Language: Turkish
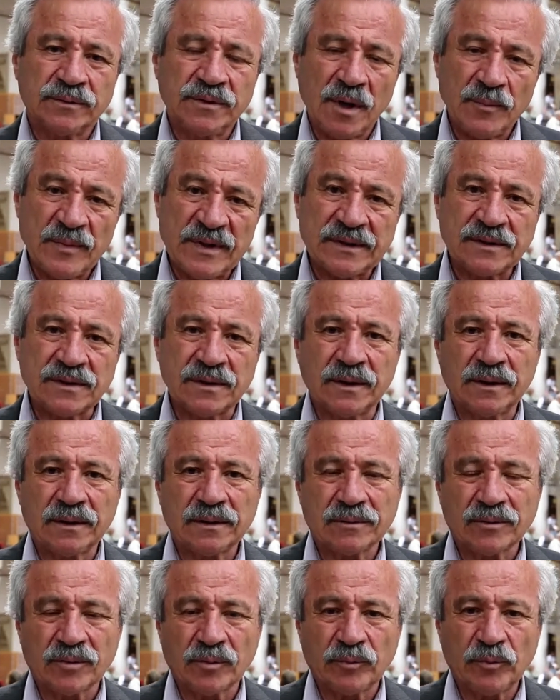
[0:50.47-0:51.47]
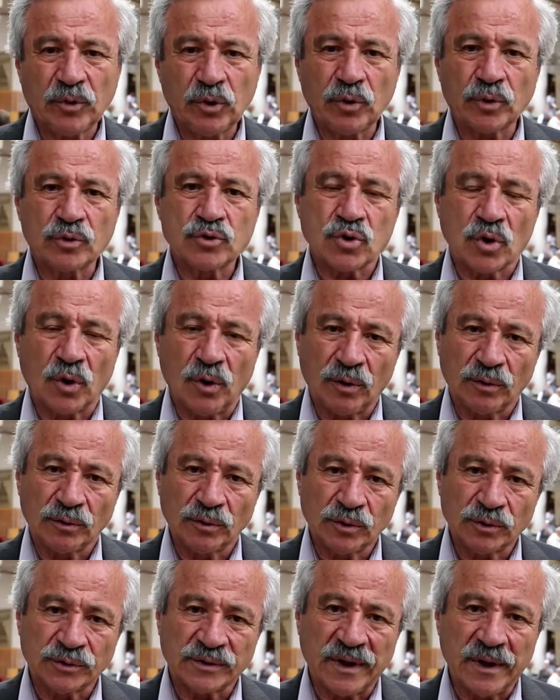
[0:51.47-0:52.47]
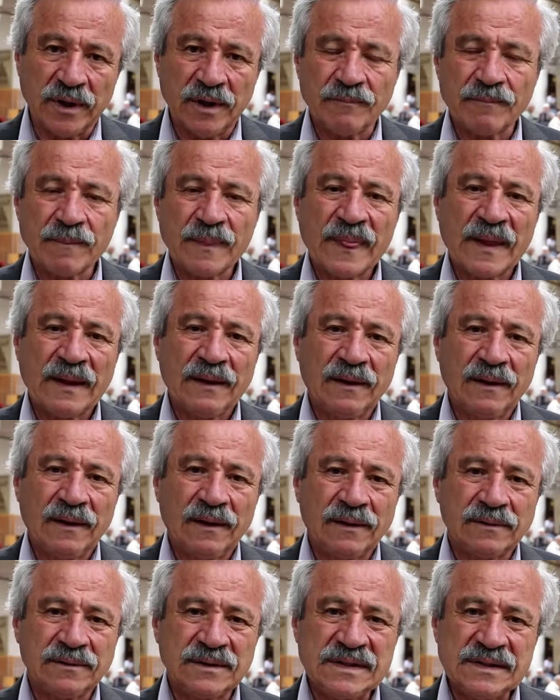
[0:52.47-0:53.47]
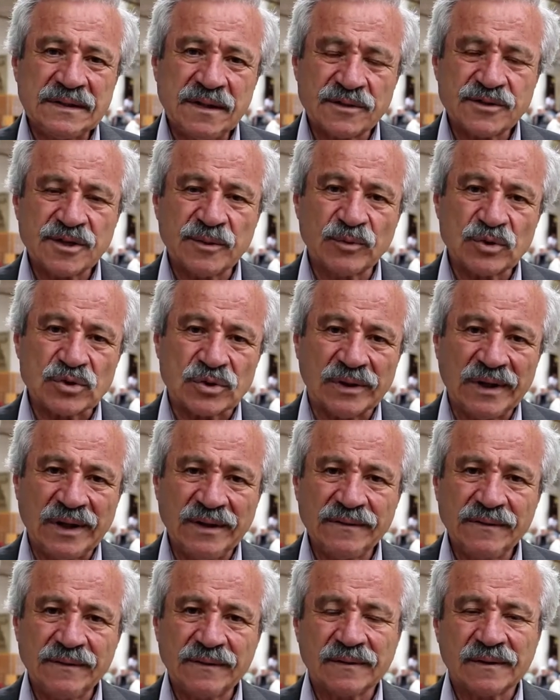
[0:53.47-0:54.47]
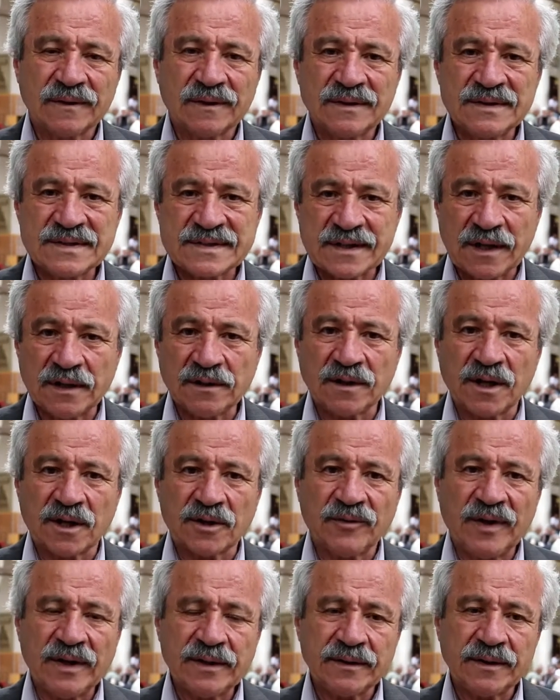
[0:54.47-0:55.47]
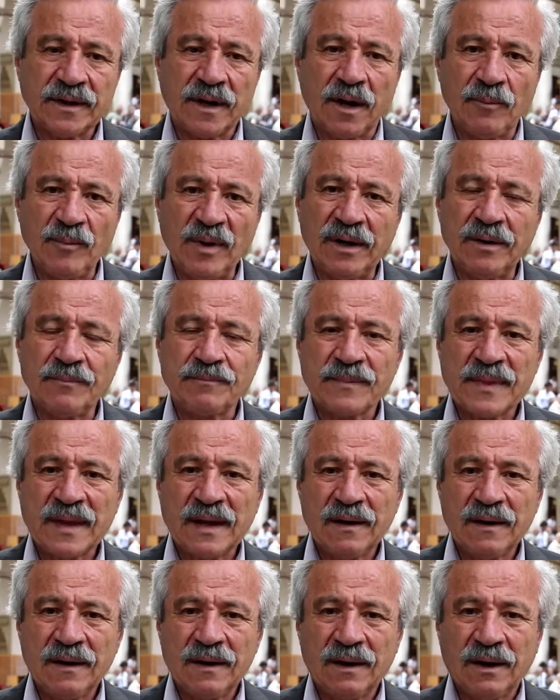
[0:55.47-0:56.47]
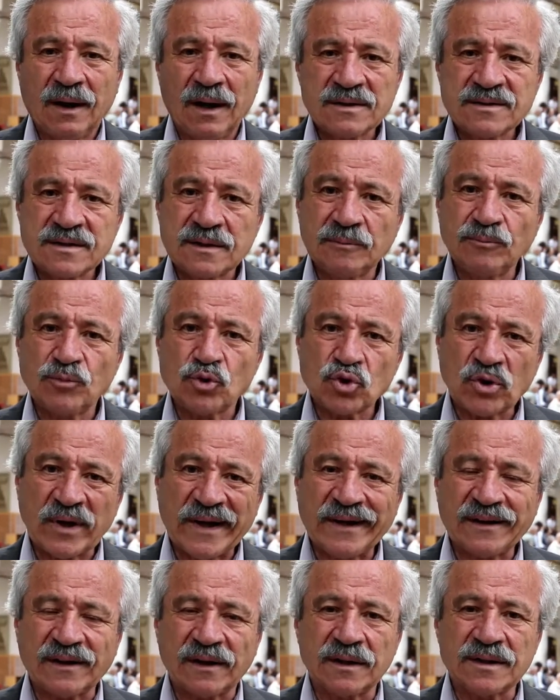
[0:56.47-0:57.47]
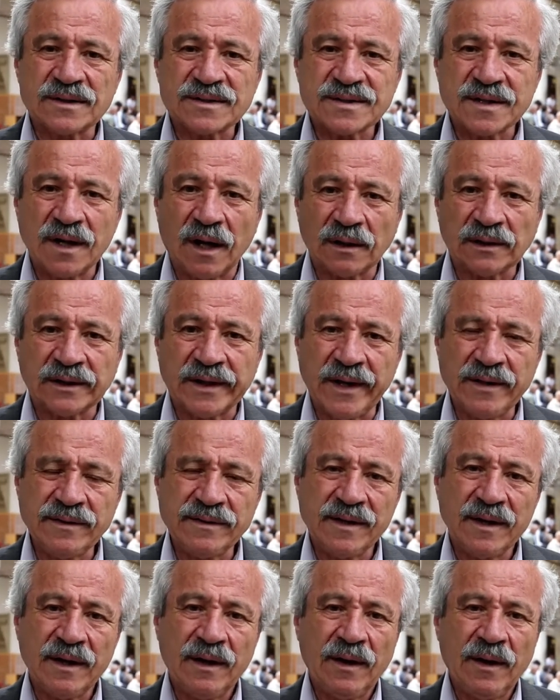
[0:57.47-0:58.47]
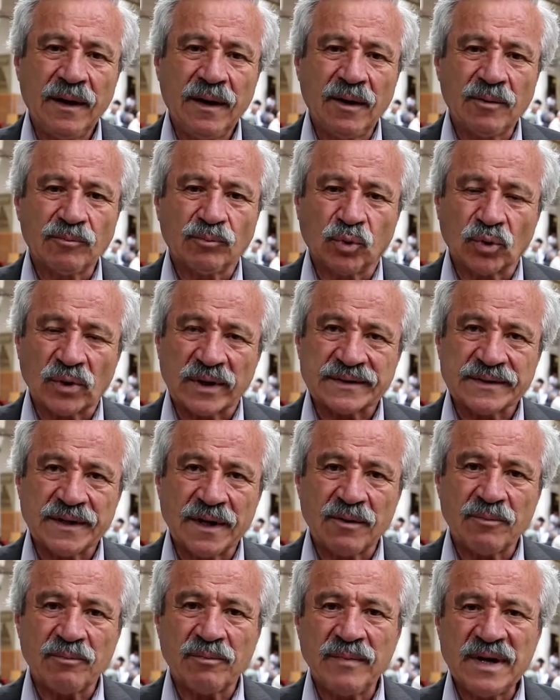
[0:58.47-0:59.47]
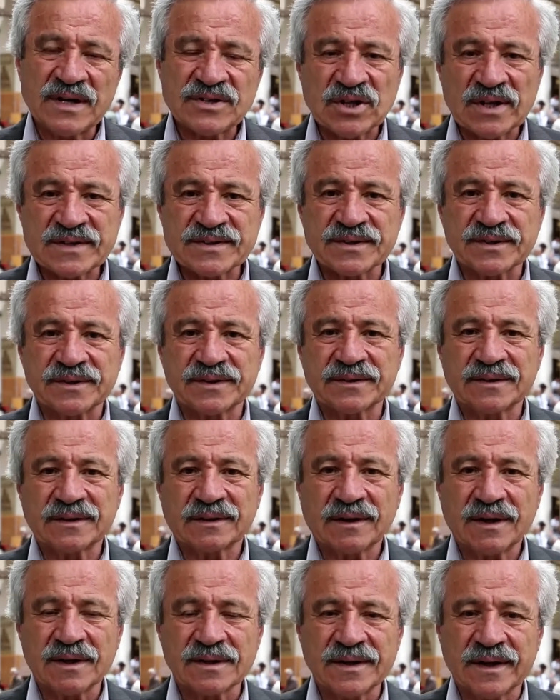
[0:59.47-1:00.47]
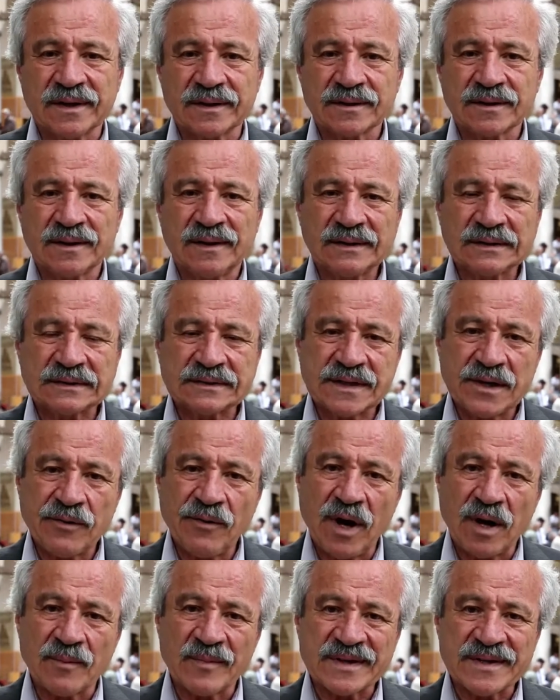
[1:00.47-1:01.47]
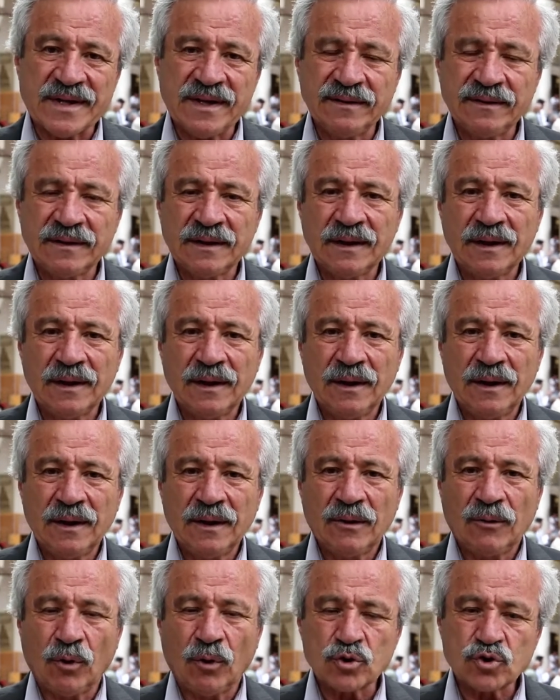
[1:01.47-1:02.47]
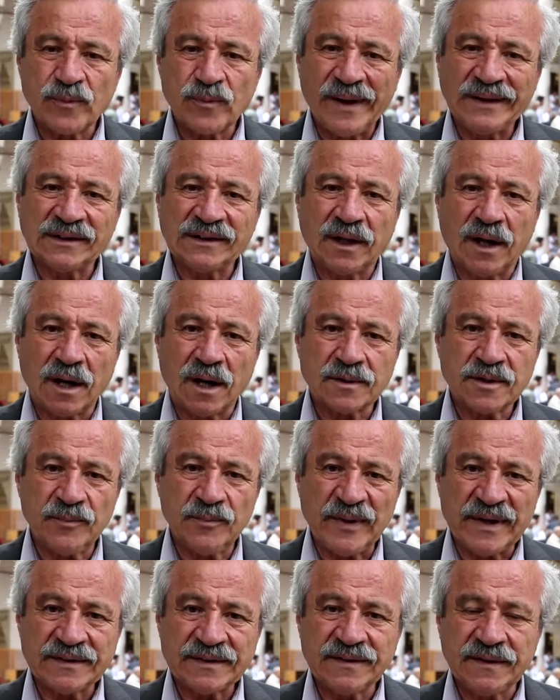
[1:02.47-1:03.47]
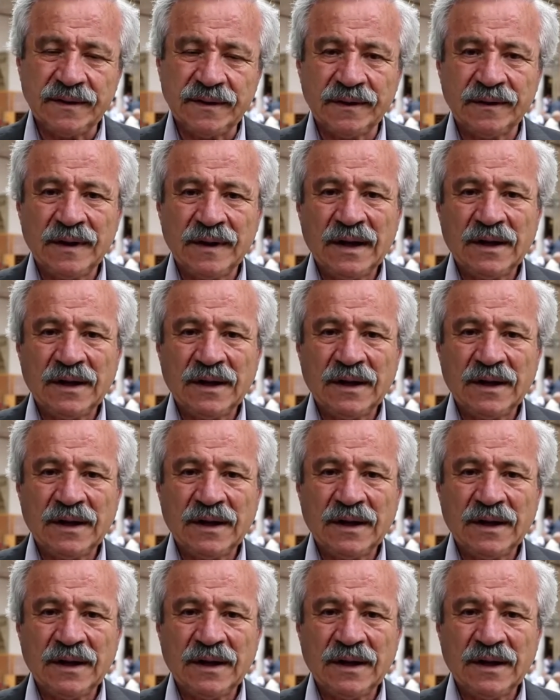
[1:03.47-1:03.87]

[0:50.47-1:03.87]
tabii ki büyük çoğunluğu da dindaşımız olan insanlar var ama asıl müşterekliği sağlayan burada 5 asır kadar devam eden Osmanlı hakimiyeti